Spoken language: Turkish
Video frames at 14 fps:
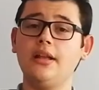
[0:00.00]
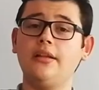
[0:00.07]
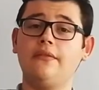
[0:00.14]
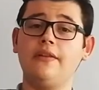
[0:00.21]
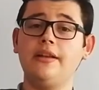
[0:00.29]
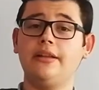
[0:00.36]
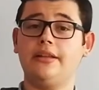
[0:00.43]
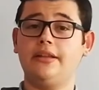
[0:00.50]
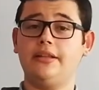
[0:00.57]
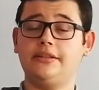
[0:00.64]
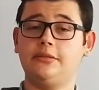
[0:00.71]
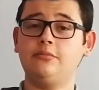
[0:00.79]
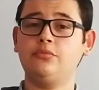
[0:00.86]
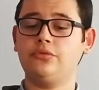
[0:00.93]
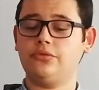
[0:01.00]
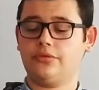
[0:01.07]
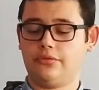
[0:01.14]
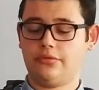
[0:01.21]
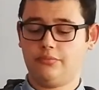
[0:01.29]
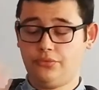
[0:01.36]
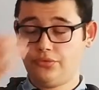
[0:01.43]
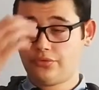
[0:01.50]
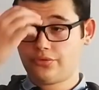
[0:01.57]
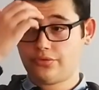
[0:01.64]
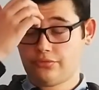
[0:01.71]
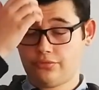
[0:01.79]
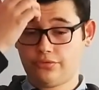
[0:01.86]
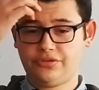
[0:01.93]
Ve e, tabi bu e, büyük
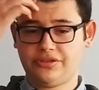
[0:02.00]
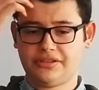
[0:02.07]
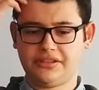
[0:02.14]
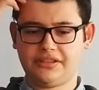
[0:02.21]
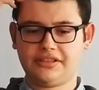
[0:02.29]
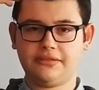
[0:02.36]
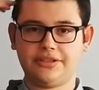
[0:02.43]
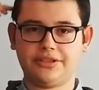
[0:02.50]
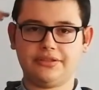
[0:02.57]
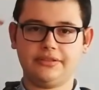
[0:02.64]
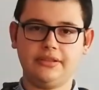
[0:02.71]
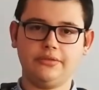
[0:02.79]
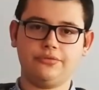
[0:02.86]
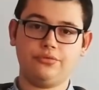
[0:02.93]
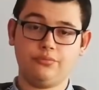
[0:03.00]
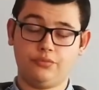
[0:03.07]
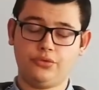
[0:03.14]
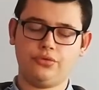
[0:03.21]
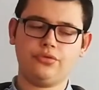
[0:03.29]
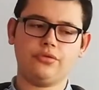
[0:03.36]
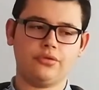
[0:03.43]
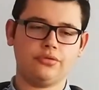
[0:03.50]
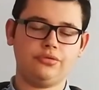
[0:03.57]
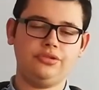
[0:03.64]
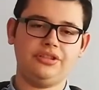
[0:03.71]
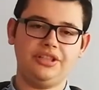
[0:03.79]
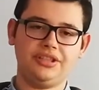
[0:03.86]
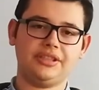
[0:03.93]
Rusya'nın savaşında, büyük
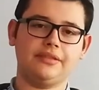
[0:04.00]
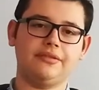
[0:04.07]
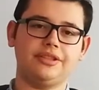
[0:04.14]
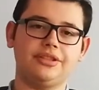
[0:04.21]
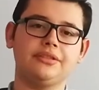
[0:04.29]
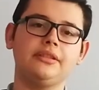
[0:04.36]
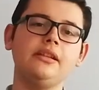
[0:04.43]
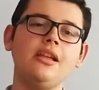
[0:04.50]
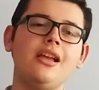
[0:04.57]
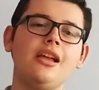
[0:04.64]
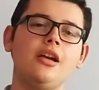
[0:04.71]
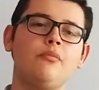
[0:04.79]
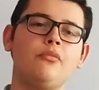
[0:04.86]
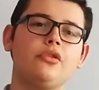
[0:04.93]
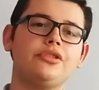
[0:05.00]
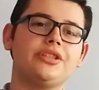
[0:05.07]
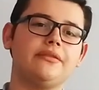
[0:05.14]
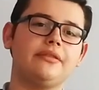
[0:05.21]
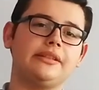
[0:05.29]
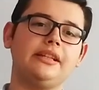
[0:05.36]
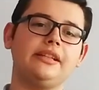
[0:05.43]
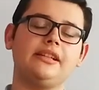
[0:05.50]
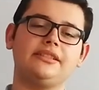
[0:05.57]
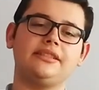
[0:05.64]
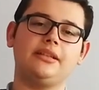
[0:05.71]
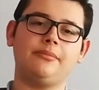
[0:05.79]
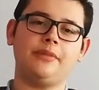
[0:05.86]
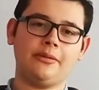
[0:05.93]
Rusya iç savaşında Bolşevikler
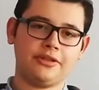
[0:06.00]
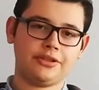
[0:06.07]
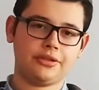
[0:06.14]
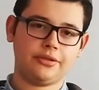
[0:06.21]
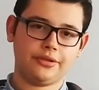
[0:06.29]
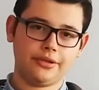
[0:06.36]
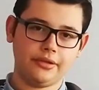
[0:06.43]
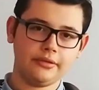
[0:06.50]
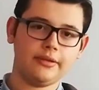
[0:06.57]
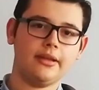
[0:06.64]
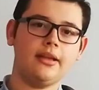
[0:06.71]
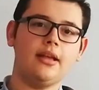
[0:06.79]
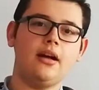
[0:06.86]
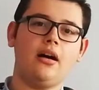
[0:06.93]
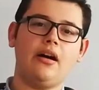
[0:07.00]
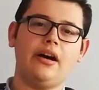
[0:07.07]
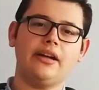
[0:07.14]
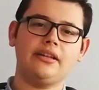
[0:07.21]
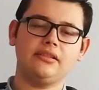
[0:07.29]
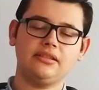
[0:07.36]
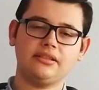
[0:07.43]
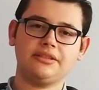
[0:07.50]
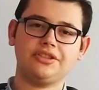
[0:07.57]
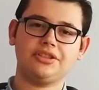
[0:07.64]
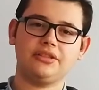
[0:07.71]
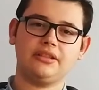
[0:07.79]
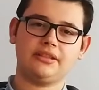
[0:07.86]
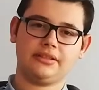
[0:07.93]
kazanmayı başarıyor.
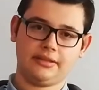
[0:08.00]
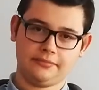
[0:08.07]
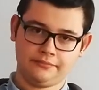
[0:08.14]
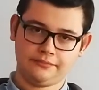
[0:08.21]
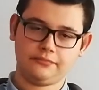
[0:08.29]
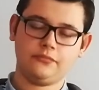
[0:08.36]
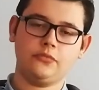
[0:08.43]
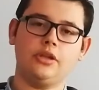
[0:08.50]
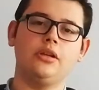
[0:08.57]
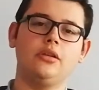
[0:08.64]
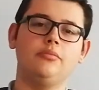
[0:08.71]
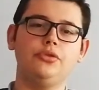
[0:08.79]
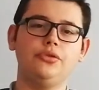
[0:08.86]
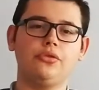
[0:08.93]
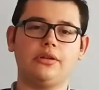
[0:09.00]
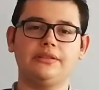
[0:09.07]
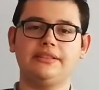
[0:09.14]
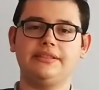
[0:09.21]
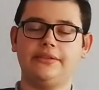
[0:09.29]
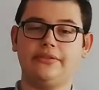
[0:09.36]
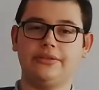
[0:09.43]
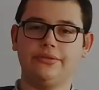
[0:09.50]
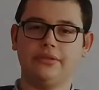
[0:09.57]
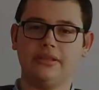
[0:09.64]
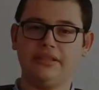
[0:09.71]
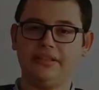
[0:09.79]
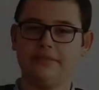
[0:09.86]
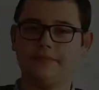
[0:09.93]
Ayrılıkçıları da e, büyük oranda def
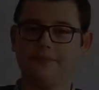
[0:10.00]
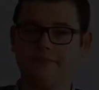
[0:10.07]
ediyorlar.